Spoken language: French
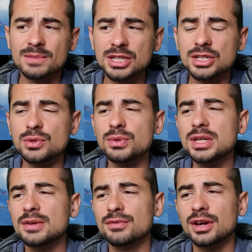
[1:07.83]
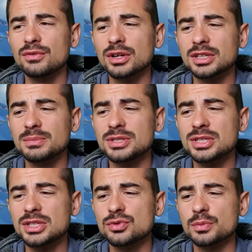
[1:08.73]
qui lui va avoir des
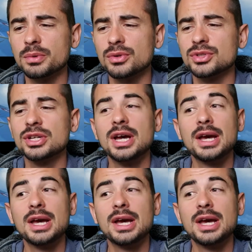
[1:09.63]
missiles, je pense,